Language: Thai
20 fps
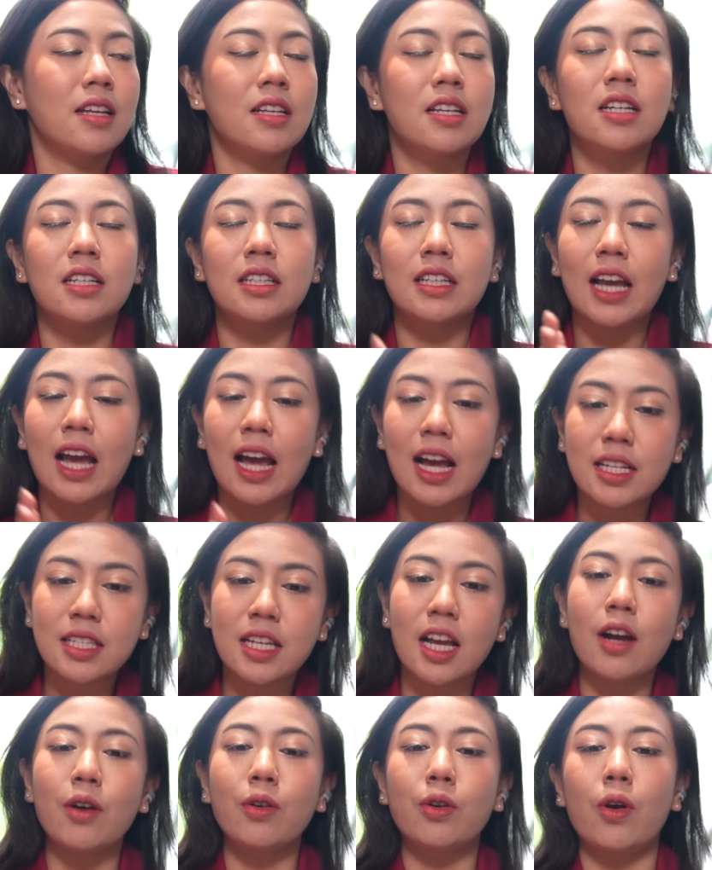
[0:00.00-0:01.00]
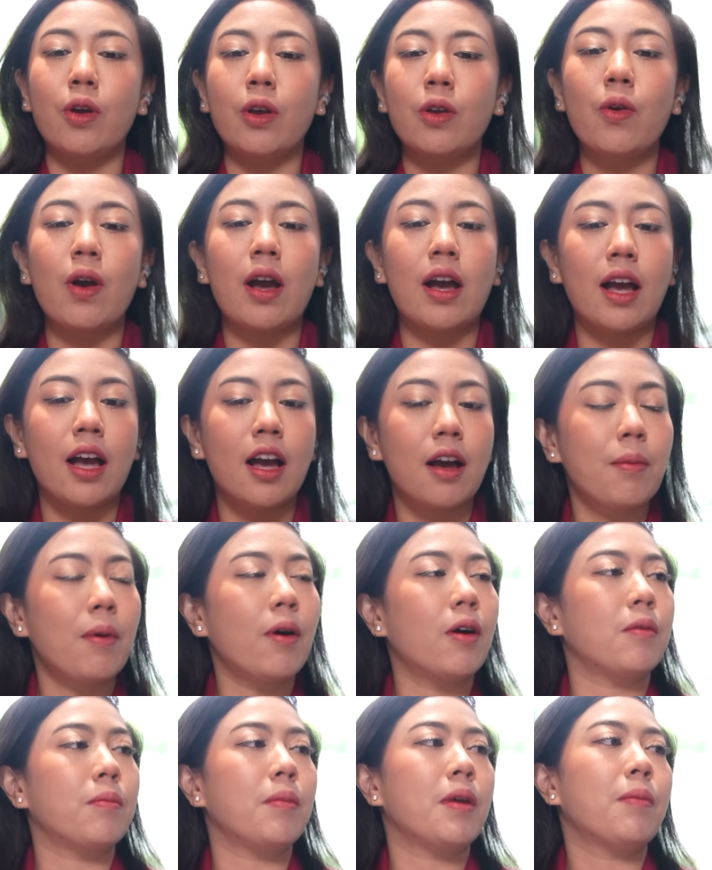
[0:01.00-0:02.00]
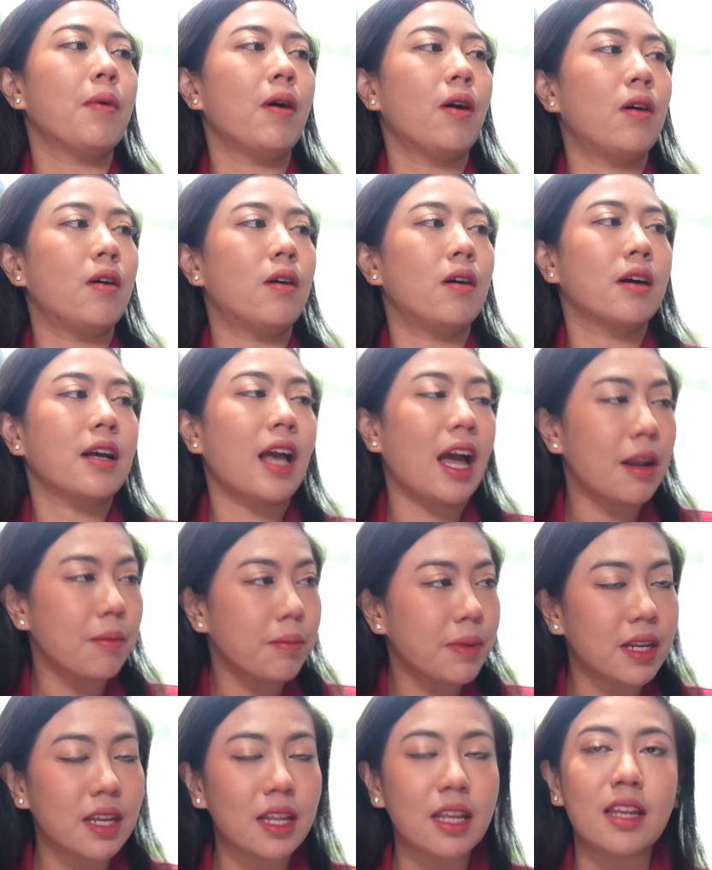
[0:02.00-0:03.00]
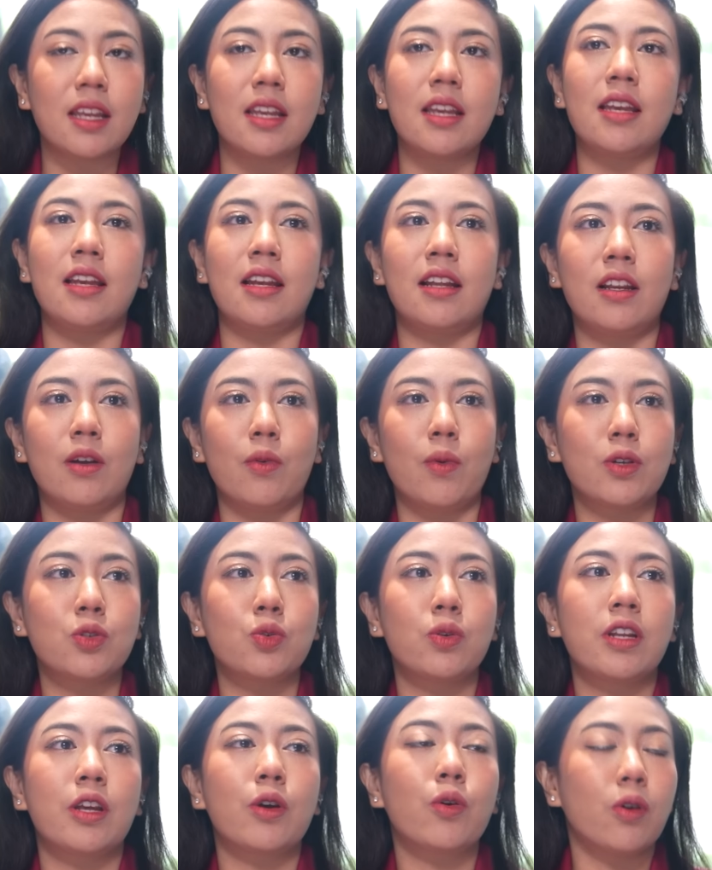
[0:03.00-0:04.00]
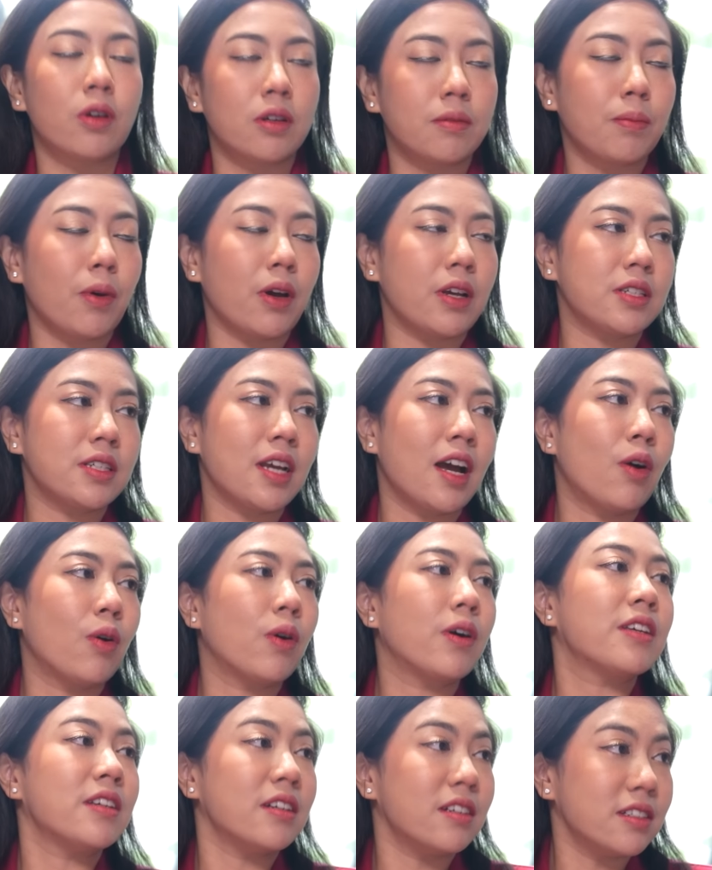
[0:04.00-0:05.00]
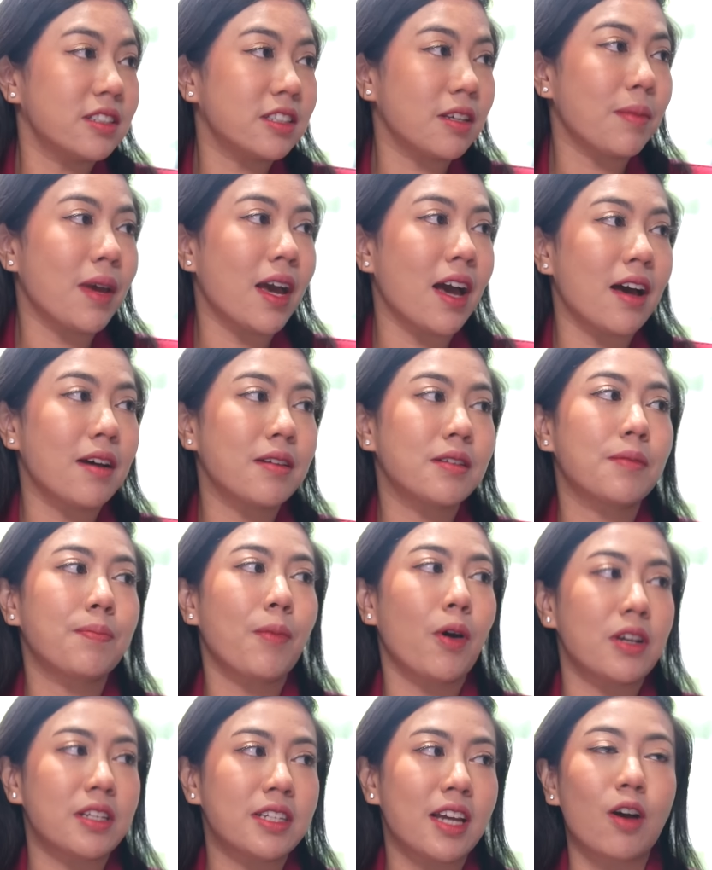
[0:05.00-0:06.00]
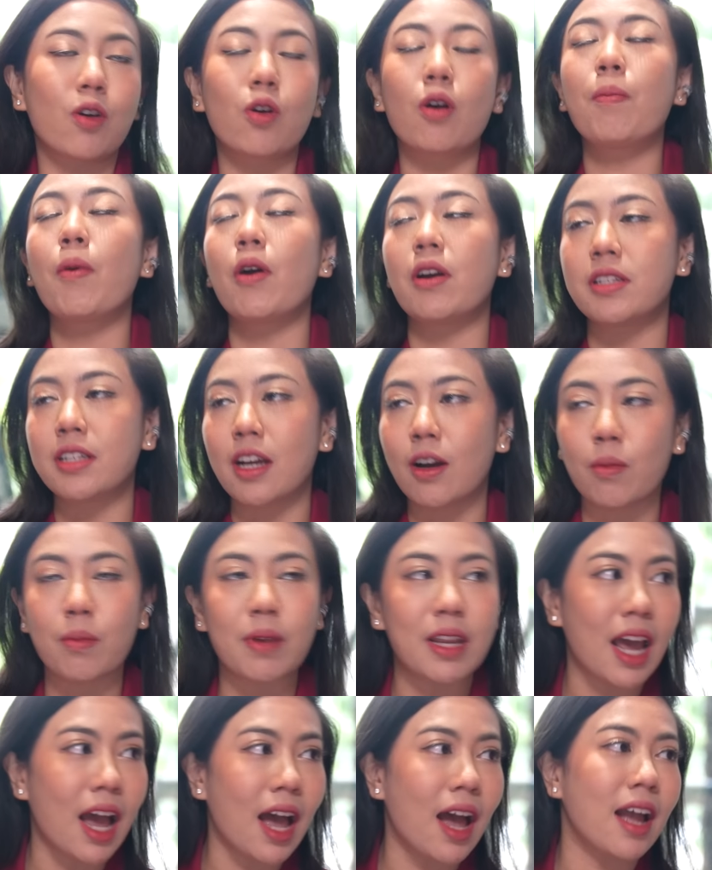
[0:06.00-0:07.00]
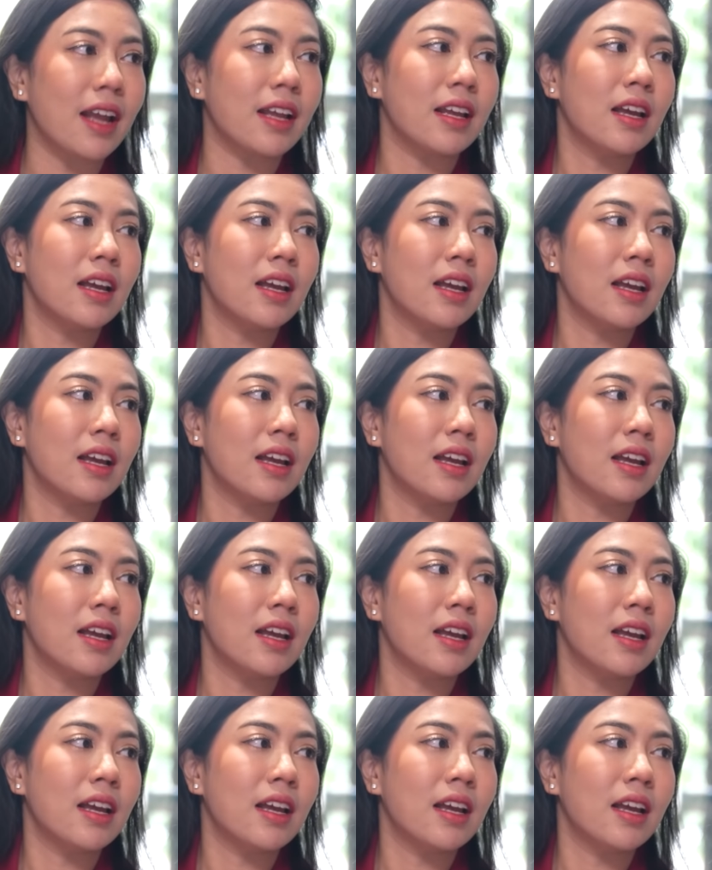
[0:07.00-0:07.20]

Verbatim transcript: เงินค่าเช่าน้อยกว่าค่าผ่อนไม่พอการเป็นหนี้อีกหรือว่าช่วงนี้คนปล่อยเช่าก็เยอะใช่ไหมคะจะปล่อยเช่าก็ปล่อยเช่าไม่ได้